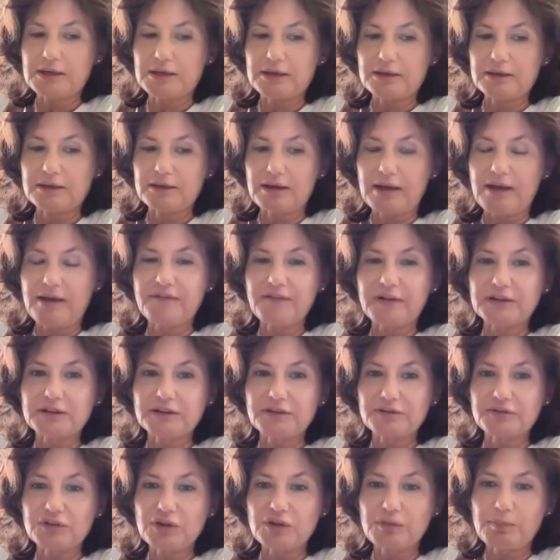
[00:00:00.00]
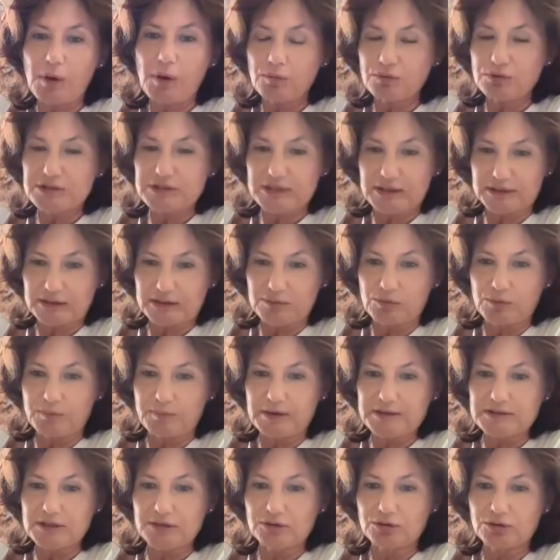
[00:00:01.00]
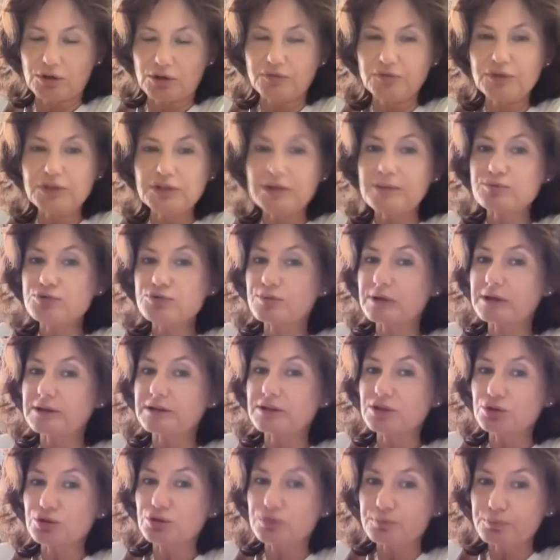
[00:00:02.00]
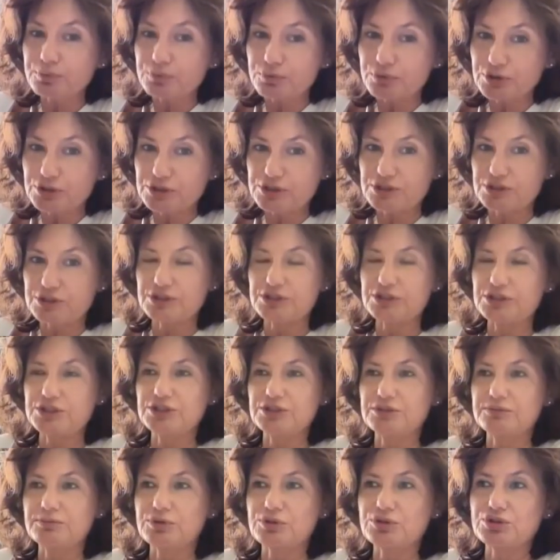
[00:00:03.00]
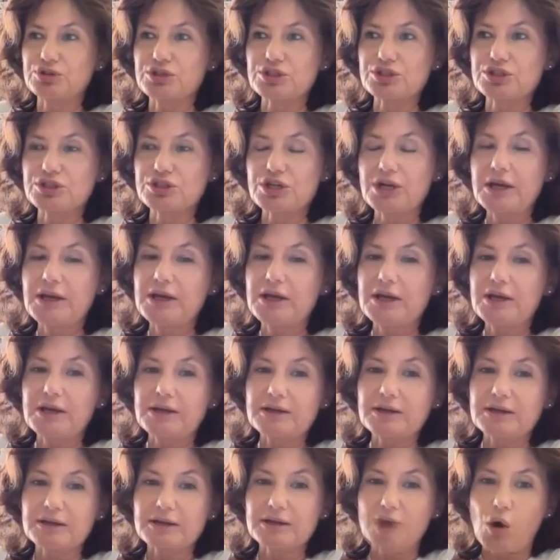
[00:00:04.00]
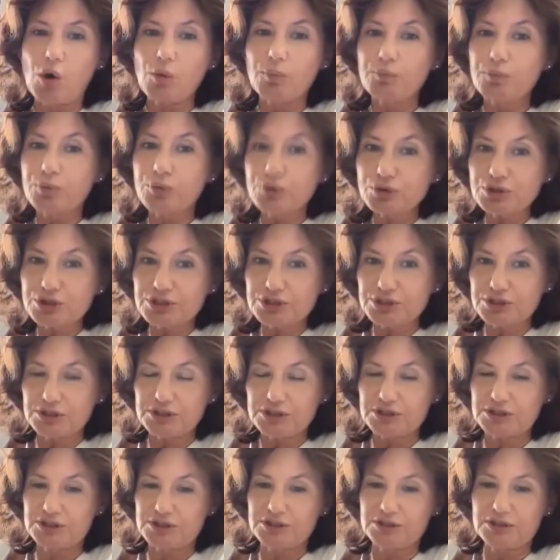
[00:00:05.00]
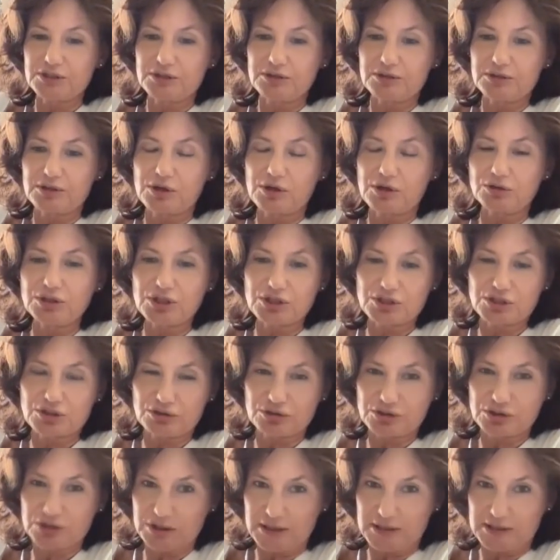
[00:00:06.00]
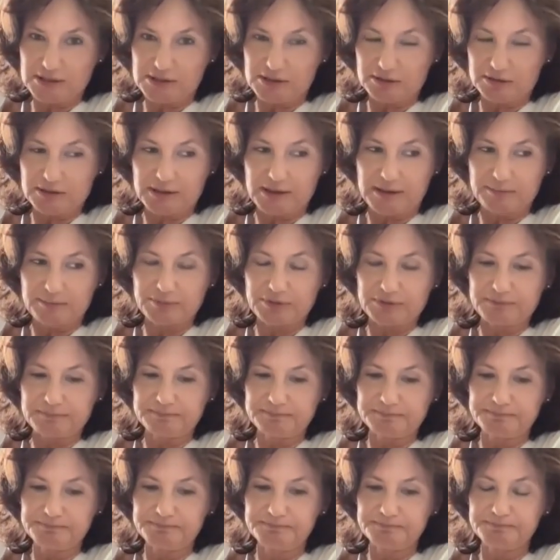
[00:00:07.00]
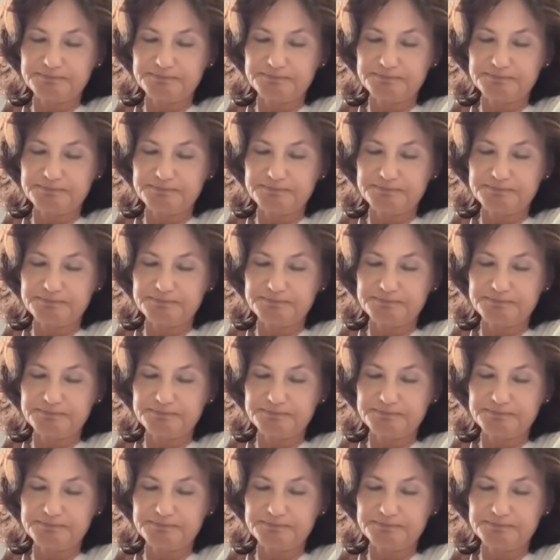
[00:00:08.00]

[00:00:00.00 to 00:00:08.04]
e, efektywnie pomóc takiemu pacjentowi i na przykład nie dopuścić bądź też e, opóźnić konieczność dializoterapii.